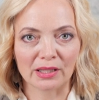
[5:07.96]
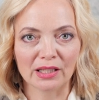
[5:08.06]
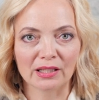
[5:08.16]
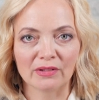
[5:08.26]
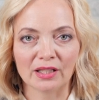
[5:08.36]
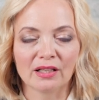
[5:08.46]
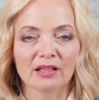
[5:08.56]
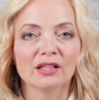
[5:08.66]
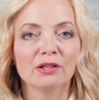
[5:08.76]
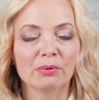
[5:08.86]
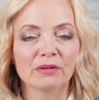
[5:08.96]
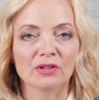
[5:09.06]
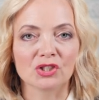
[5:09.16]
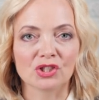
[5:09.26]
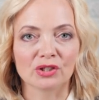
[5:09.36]
планирования
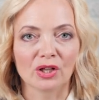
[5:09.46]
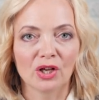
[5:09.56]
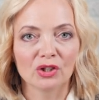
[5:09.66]
непривычен,